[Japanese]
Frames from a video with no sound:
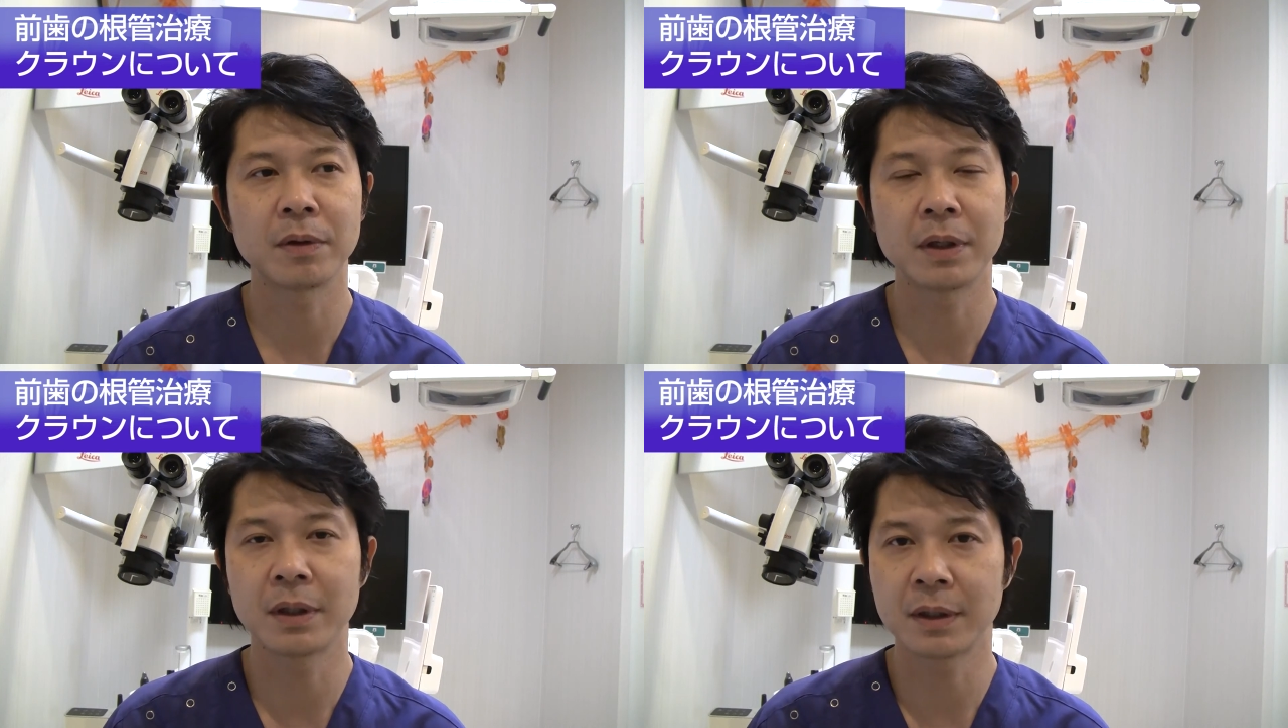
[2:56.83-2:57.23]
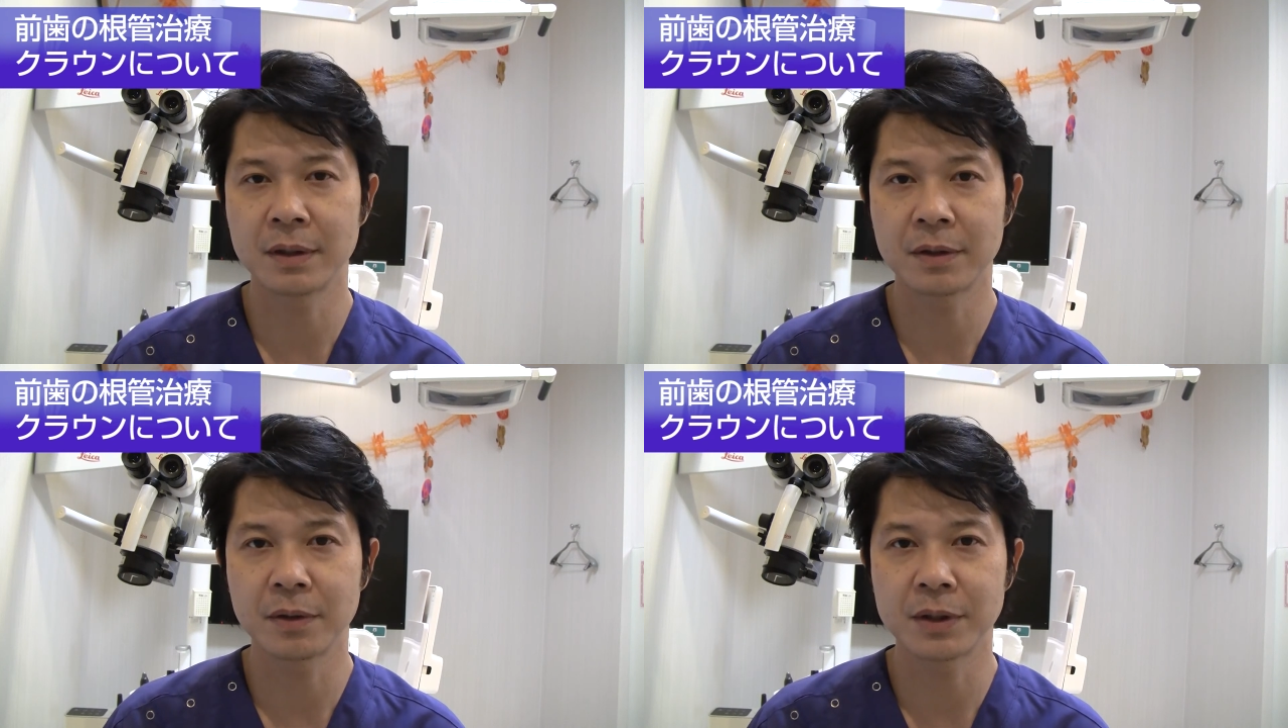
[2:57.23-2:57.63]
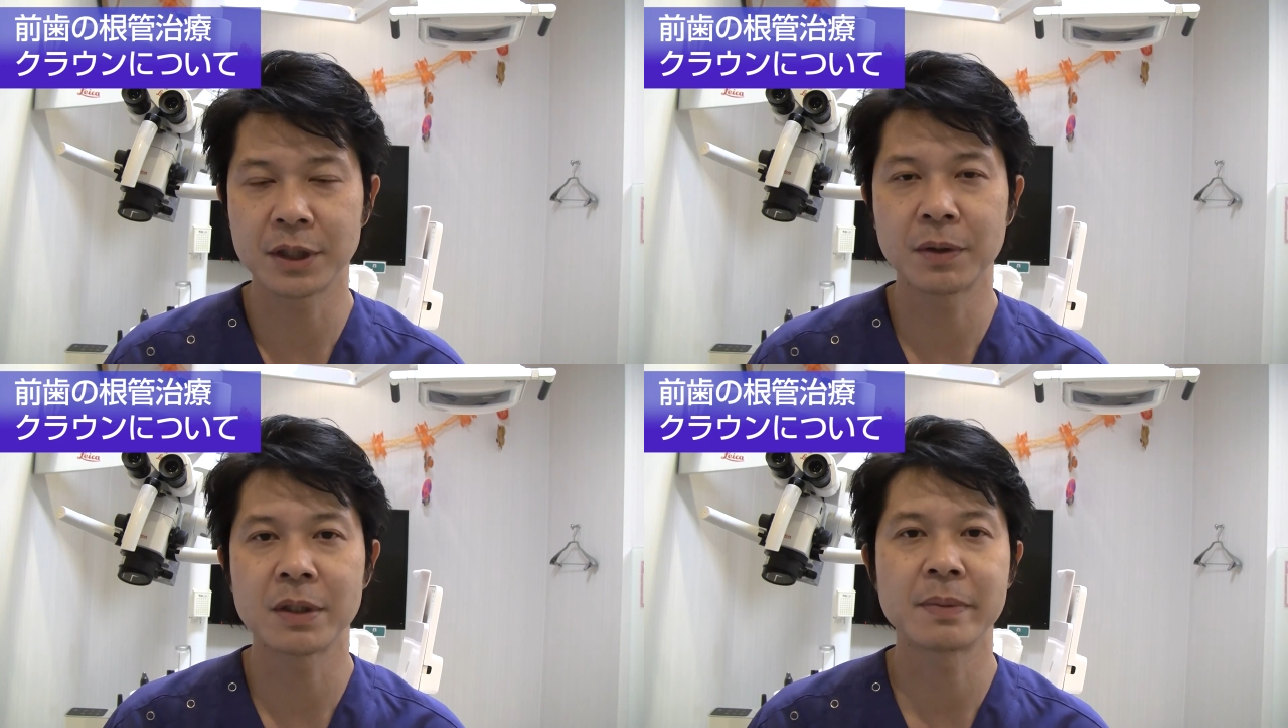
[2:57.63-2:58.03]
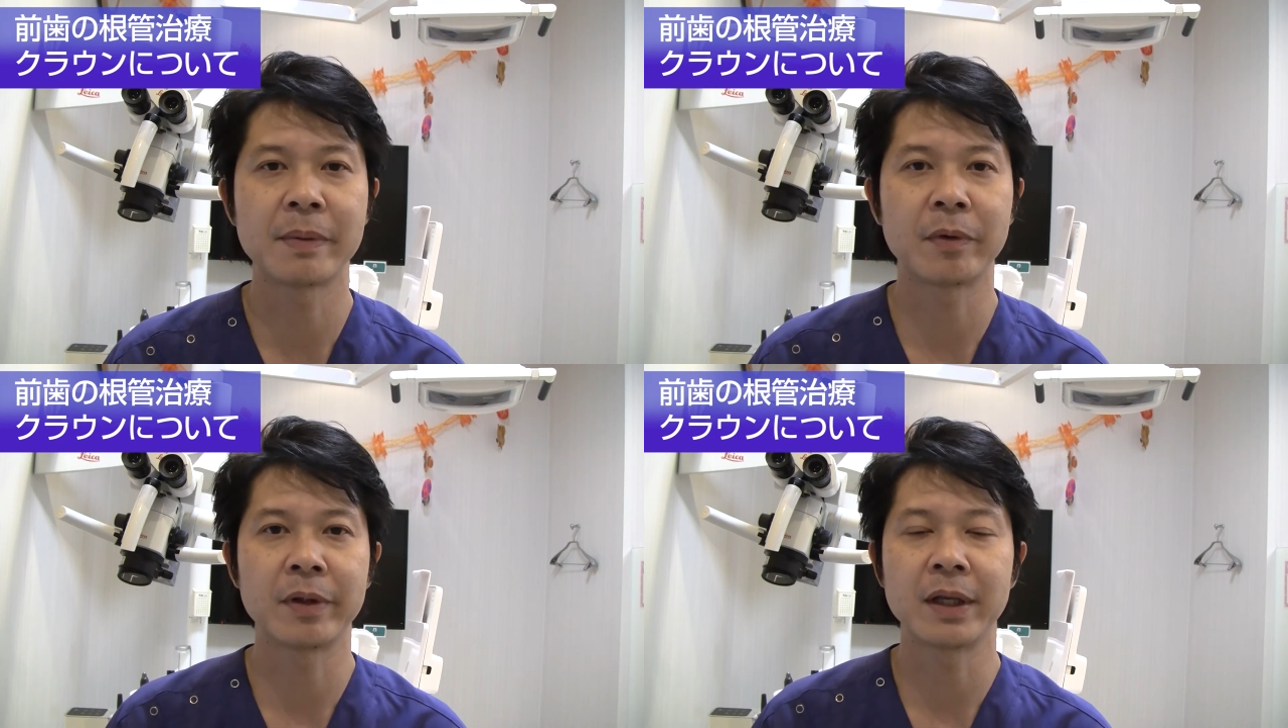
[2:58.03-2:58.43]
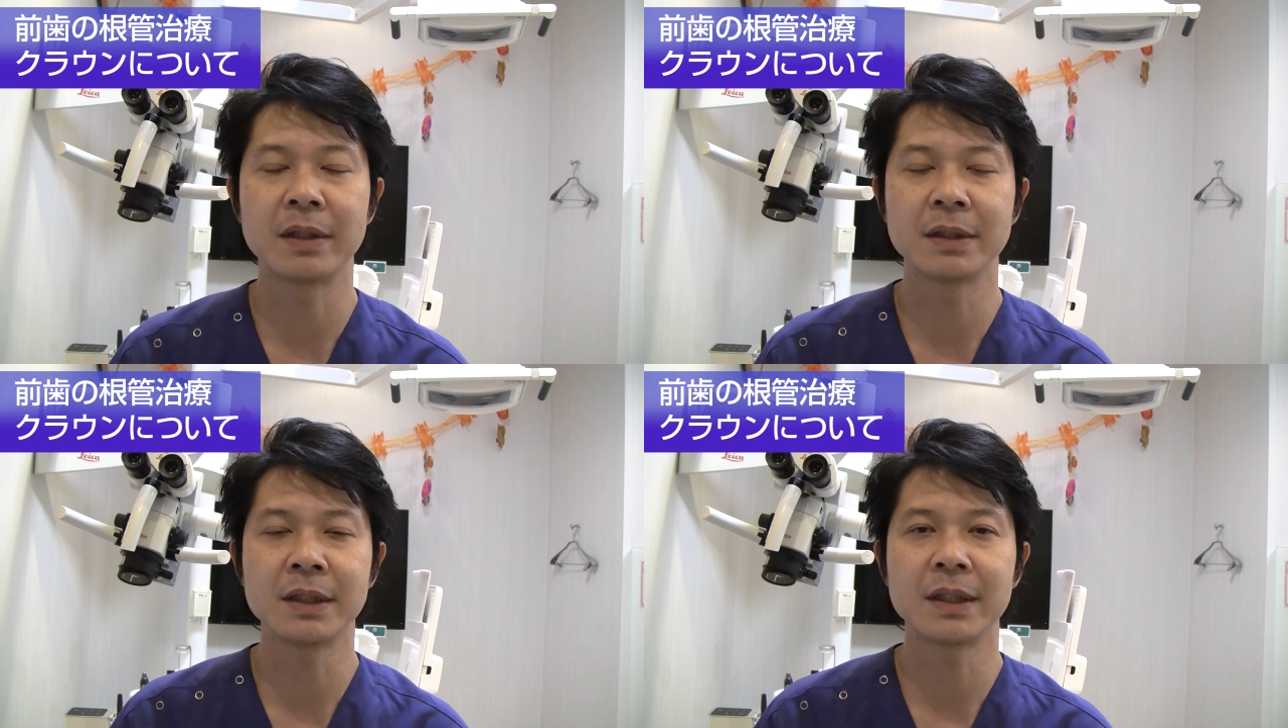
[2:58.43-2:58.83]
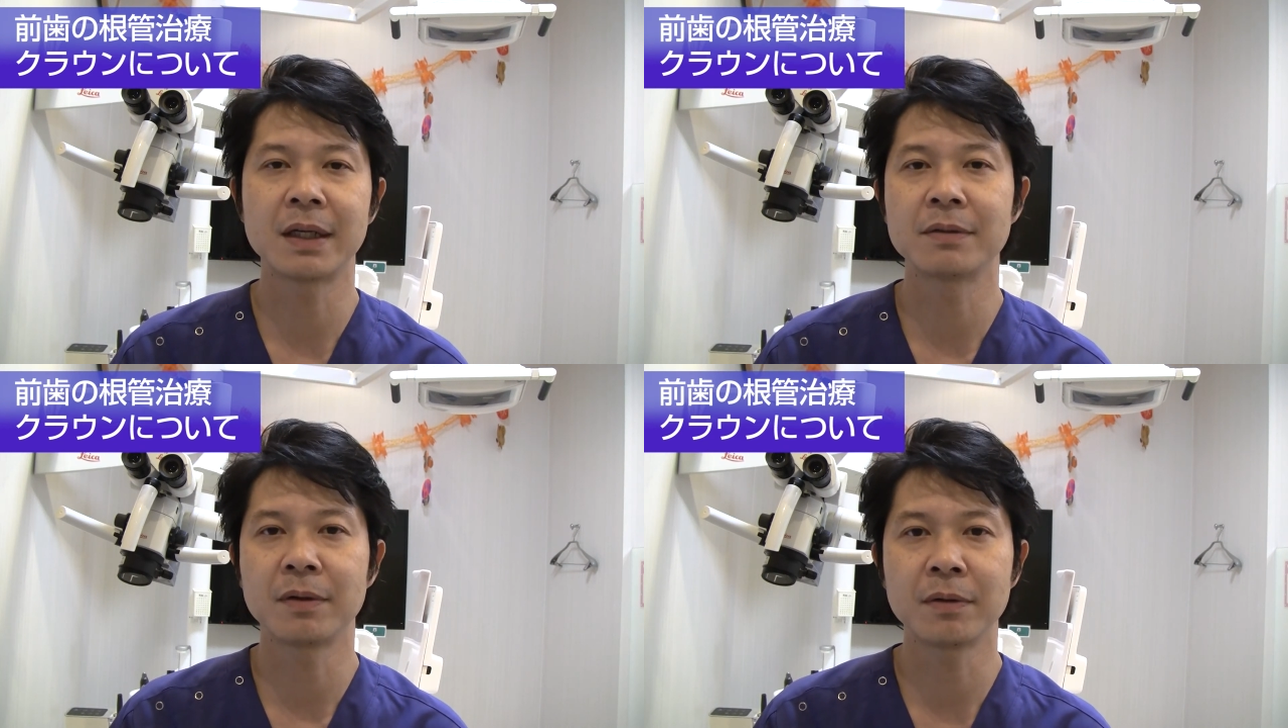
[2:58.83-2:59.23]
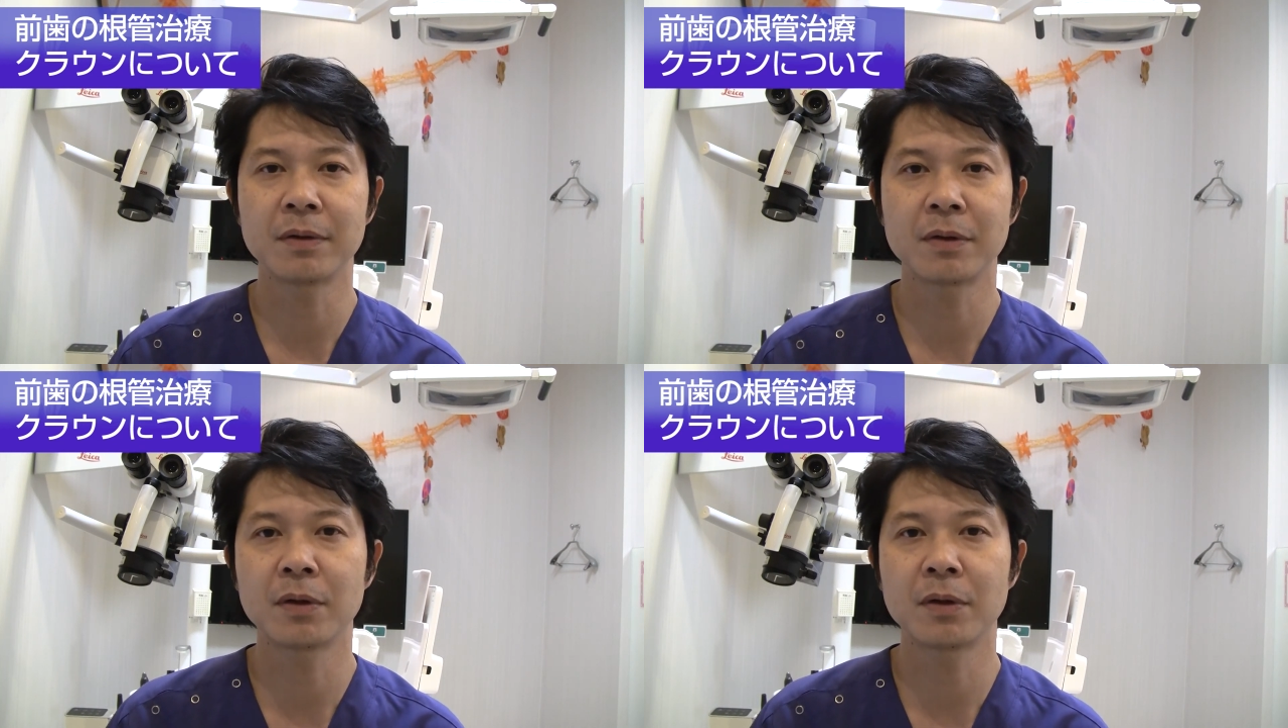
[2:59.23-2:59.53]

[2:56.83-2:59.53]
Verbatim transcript: えーと、白い詰め物でになるの